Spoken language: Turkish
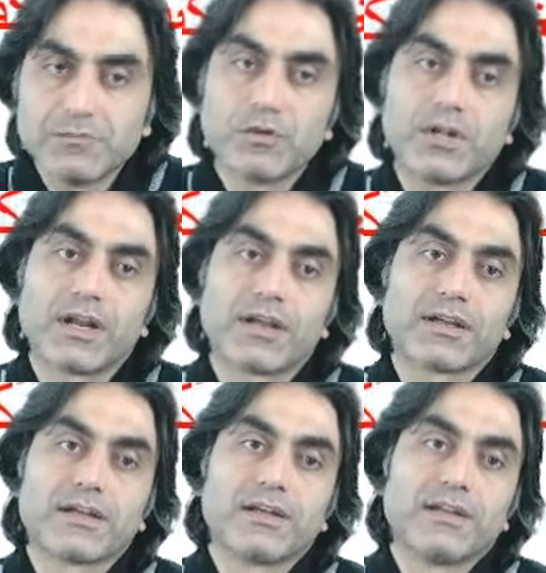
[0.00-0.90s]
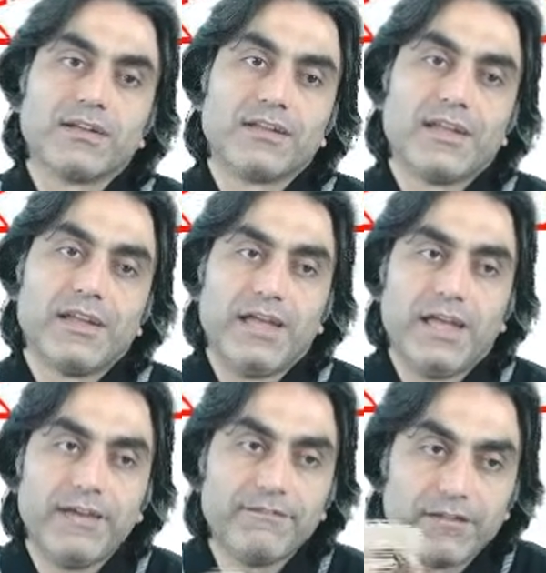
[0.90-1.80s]
adım olarak
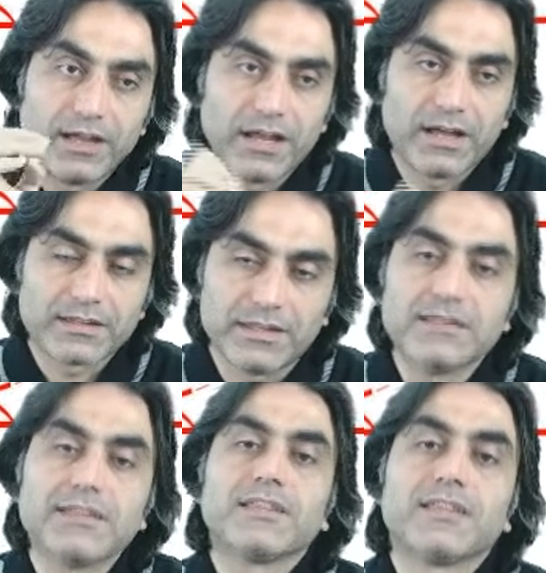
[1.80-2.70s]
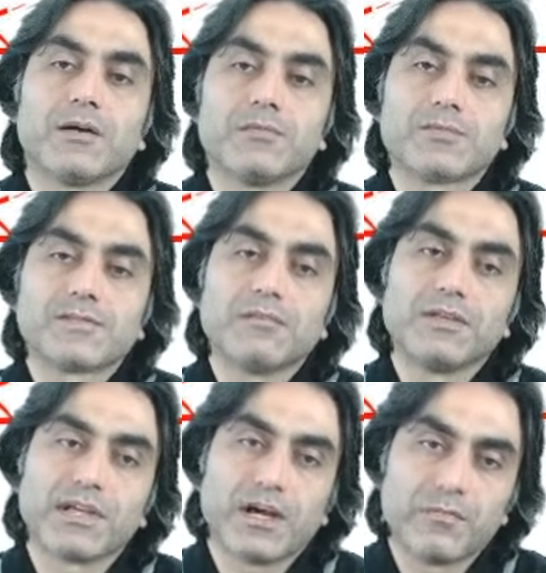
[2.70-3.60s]
evvela kendi kitabınızı
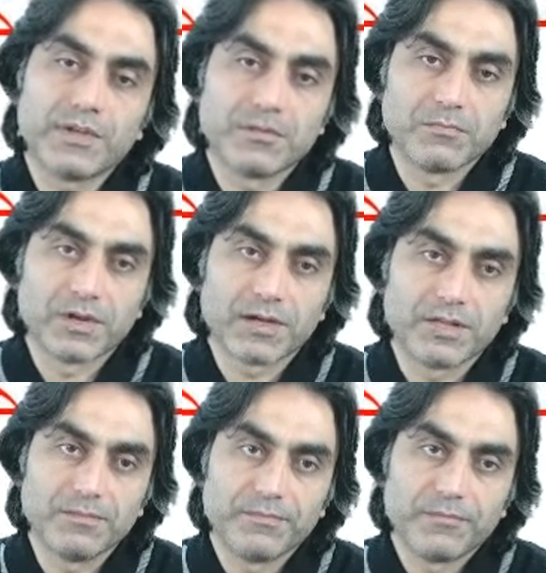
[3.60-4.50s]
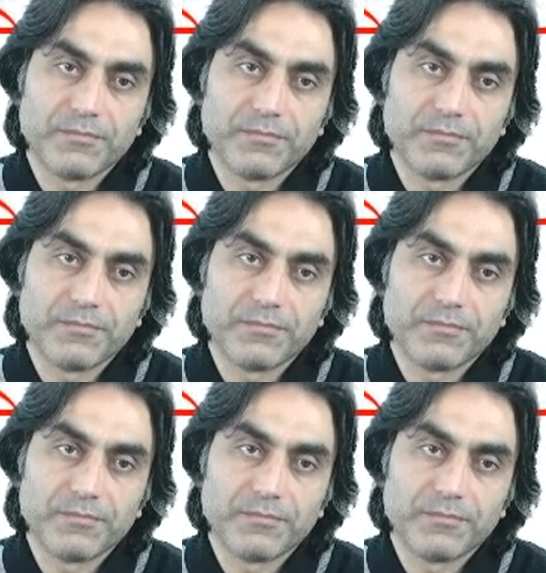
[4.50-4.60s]
bir ikame edin bakalım.